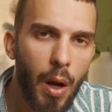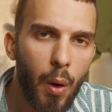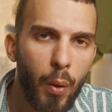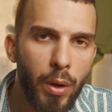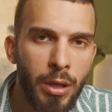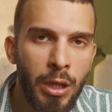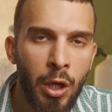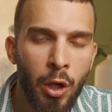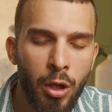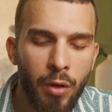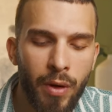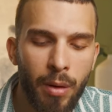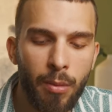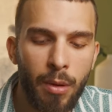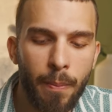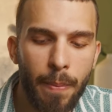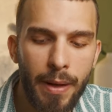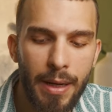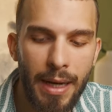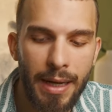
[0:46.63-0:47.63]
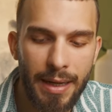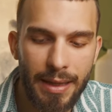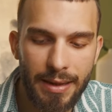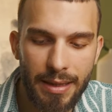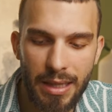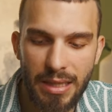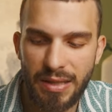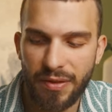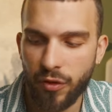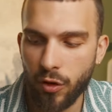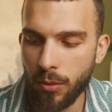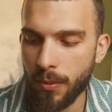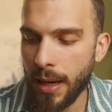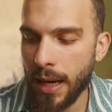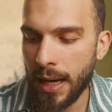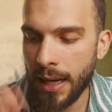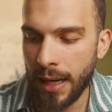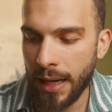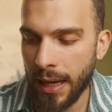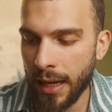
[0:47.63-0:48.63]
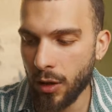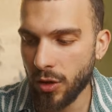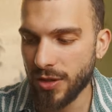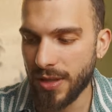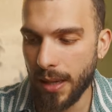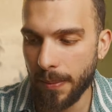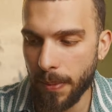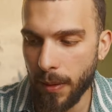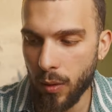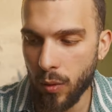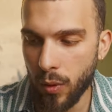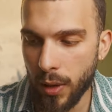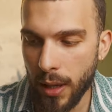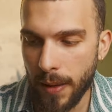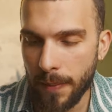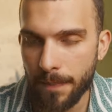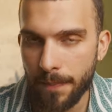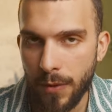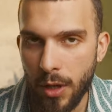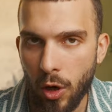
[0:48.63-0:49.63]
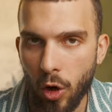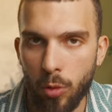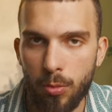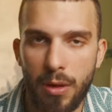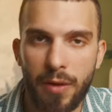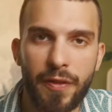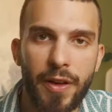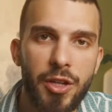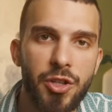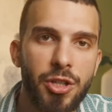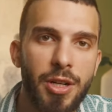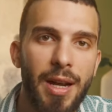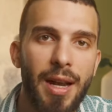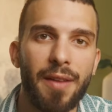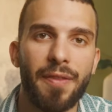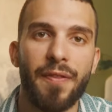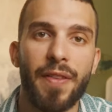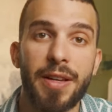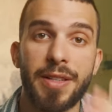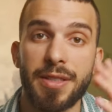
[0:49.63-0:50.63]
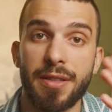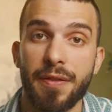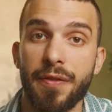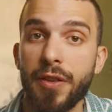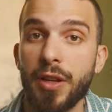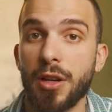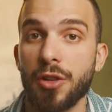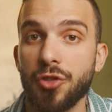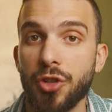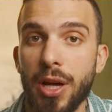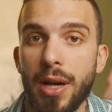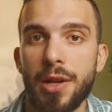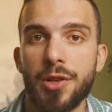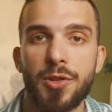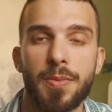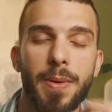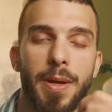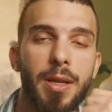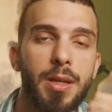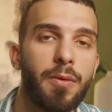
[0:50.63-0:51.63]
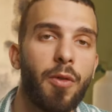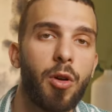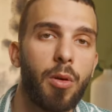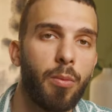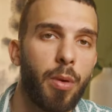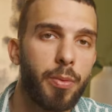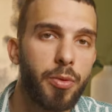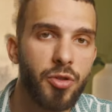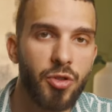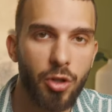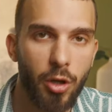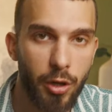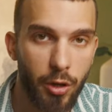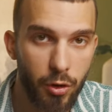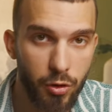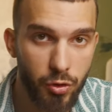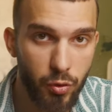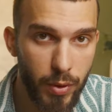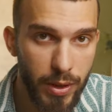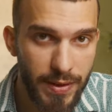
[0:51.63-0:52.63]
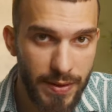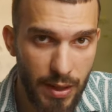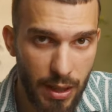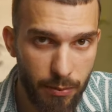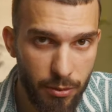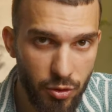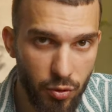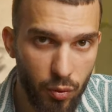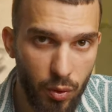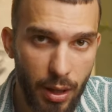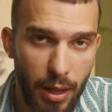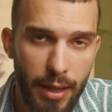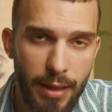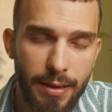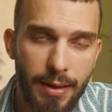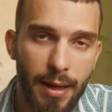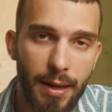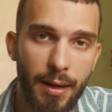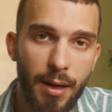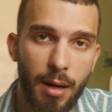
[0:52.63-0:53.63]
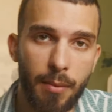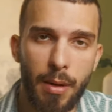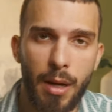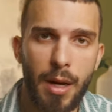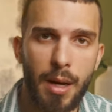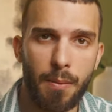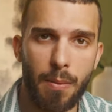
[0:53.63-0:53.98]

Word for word: Quindi noi dovremmo imparare a trasformare le nostre paure, come feci nella Face the Fear Challenge, per chi di voi è un po' più storico, su Instagram, sul canale Telegram,